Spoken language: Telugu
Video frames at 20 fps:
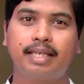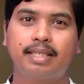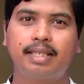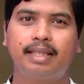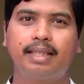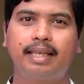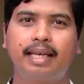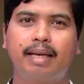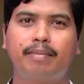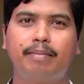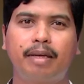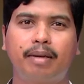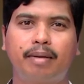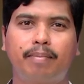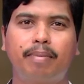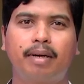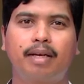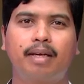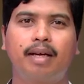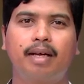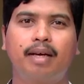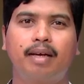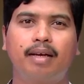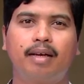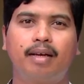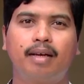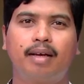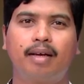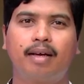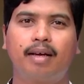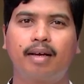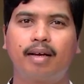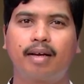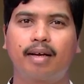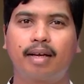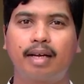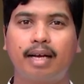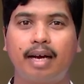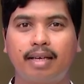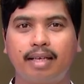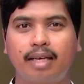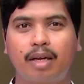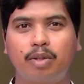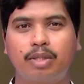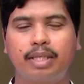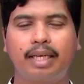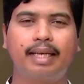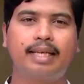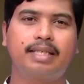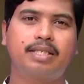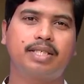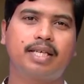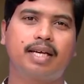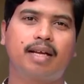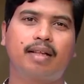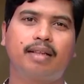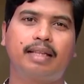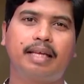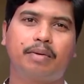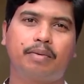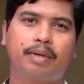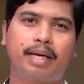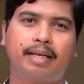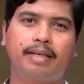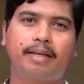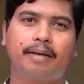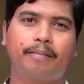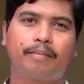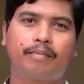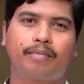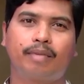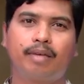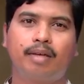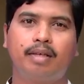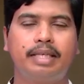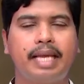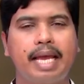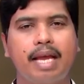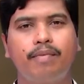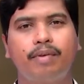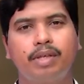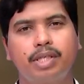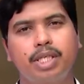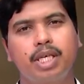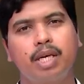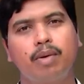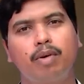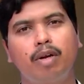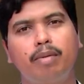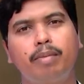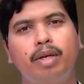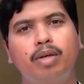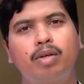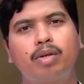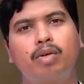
ఖచ్చితంగా మీ పట్ల కార్యాలు జరిగించగల దేవుడైన ఏ విషయంలో మీరు